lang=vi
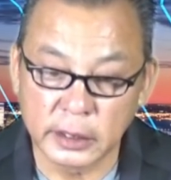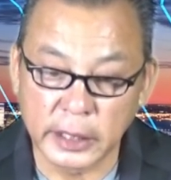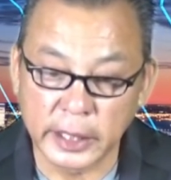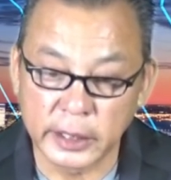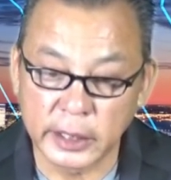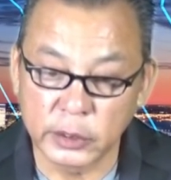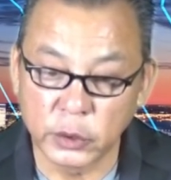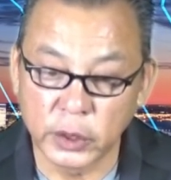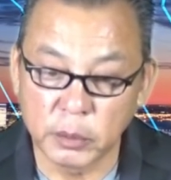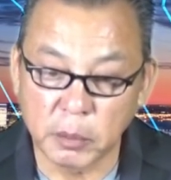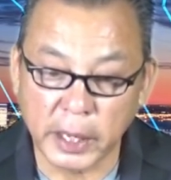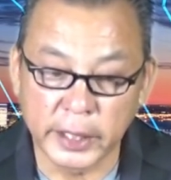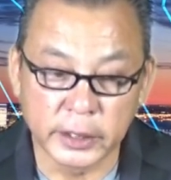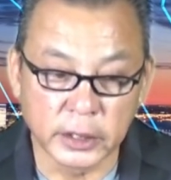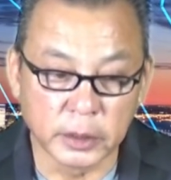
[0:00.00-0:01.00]
trên cái chuyến
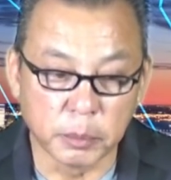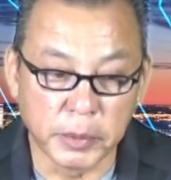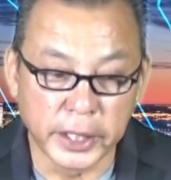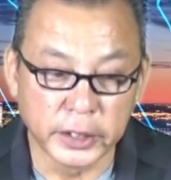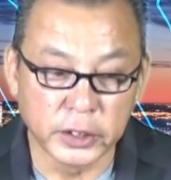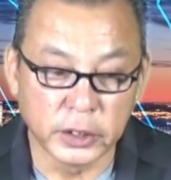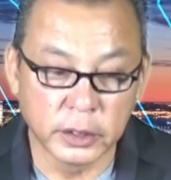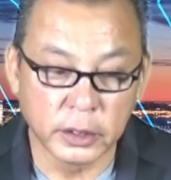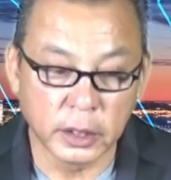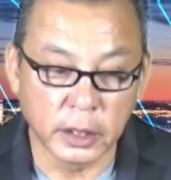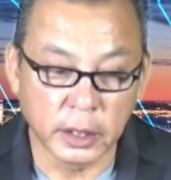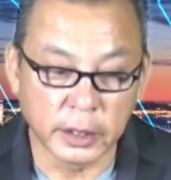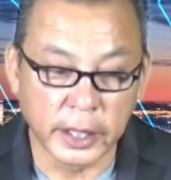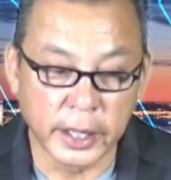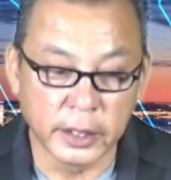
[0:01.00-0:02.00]
bay từ Minsk
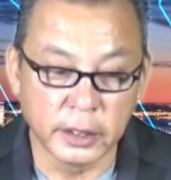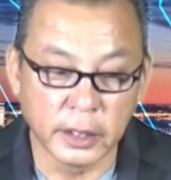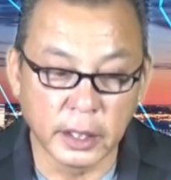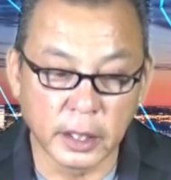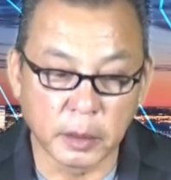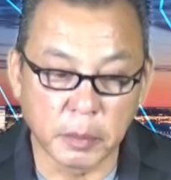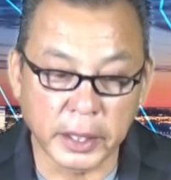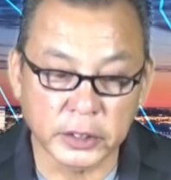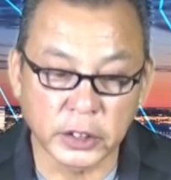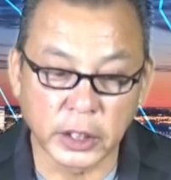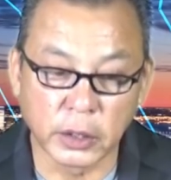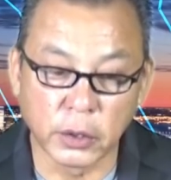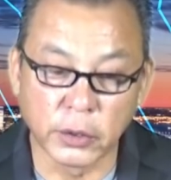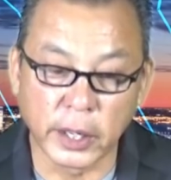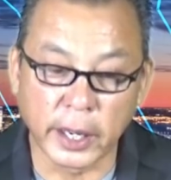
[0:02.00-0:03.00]
đến à,
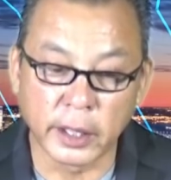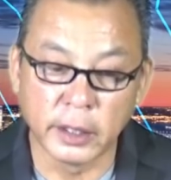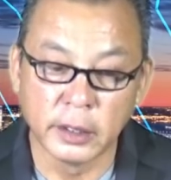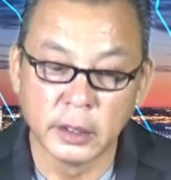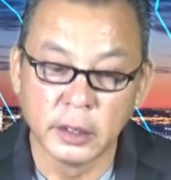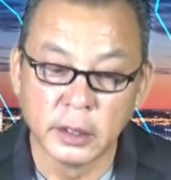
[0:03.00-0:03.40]
Barcelona